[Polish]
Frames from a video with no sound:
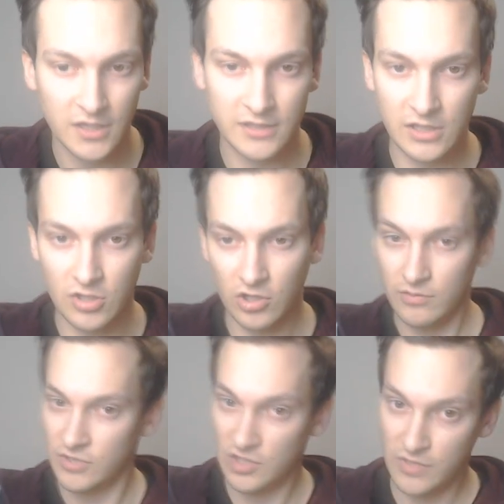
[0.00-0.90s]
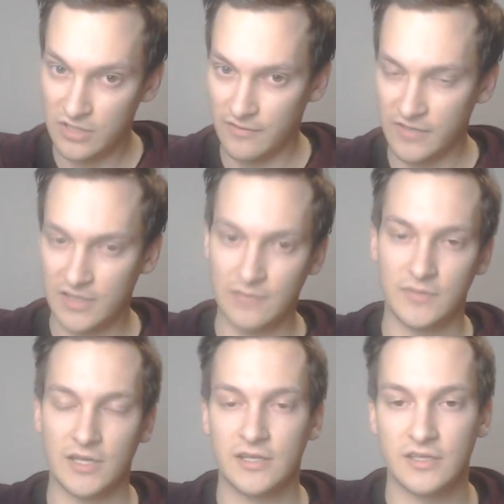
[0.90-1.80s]
tylko będziemy mieli dwa w jednym,
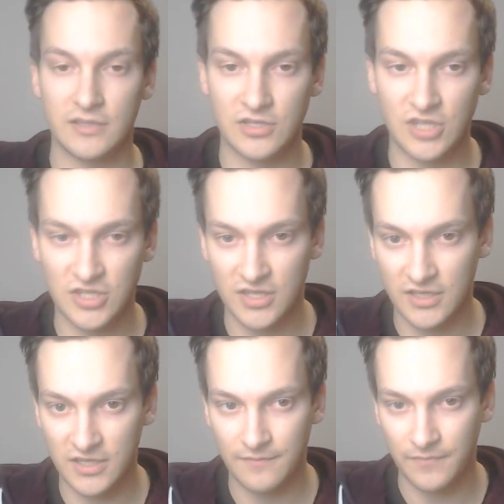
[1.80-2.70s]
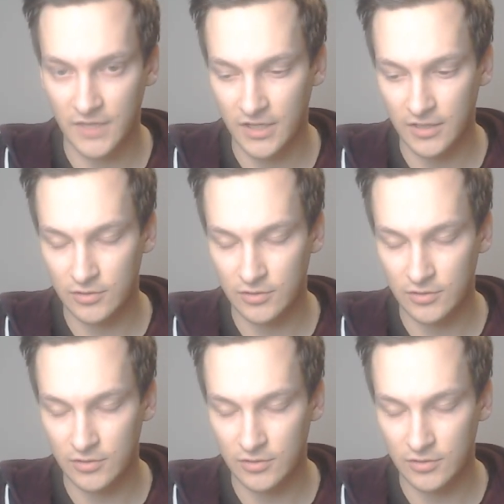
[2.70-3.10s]
tak, kiedy te charge ataki e,